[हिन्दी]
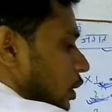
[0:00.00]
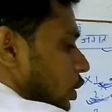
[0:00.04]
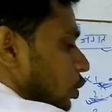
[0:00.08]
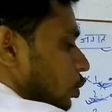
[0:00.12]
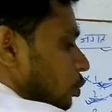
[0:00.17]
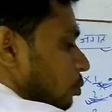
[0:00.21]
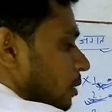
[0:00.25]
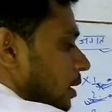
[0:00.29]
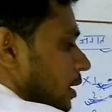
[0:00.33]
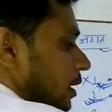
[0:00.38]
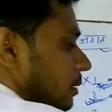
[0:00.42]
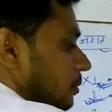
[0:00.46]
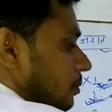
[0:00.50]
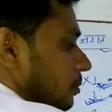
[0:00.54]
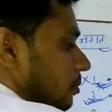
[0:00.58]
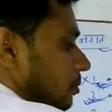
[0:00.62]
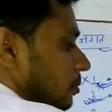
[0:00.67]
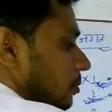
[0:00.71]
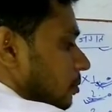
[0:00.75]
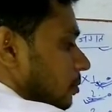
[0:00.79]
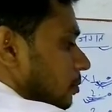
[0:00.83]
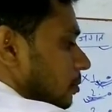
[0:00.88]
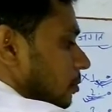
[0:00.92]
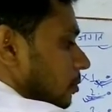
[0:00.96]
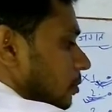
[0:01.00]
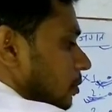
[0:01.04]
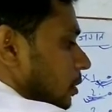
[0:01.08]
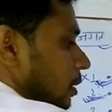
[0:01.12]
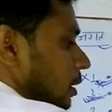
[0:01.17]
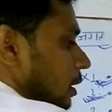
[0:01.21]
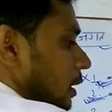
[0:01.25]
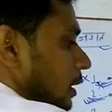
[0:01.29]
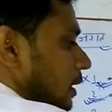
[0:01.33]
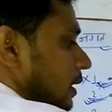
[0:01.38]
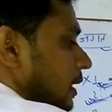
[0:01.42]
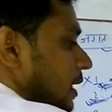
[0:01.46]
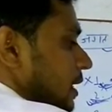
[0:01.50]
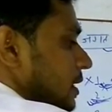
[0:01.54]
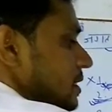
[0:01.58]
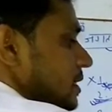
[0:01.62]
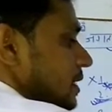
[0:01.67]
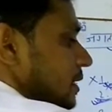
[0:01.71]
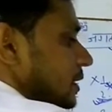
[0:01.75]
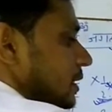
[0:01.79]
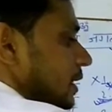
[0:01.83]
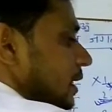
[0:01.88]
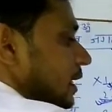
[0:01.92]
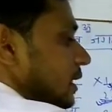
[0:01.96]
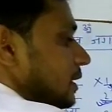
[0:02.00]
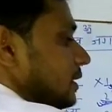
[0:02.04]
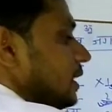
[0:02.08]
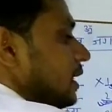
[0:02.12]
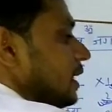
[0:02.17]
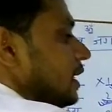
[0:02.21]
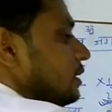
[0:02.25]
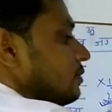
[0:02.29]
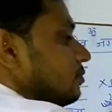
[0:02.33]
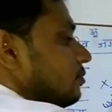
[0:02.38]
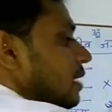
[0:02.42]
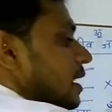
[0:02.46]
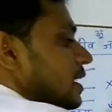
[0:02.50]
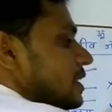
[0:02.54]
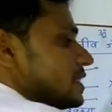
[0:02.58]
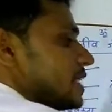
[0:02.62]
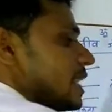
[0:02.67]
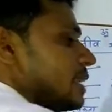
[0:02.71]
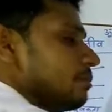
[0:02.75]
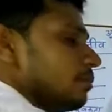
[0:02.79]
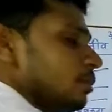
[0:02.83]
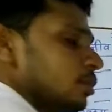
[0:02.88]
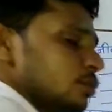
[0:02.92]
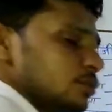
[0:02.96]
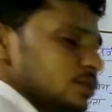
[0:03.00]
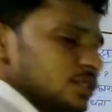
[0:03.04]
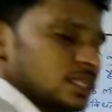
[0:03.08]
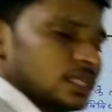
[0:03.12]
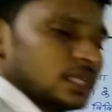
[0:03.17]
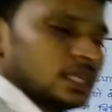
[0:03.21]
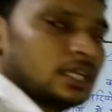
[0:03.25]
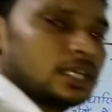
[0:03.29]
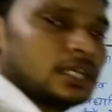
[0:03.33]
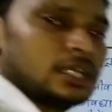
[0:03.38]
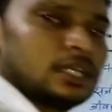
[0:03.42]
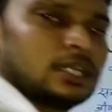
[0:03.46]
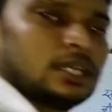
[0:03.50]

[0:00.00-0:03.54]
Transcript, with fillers: ह्यूमन कह सकते हैं यानी वैसा मनुष्य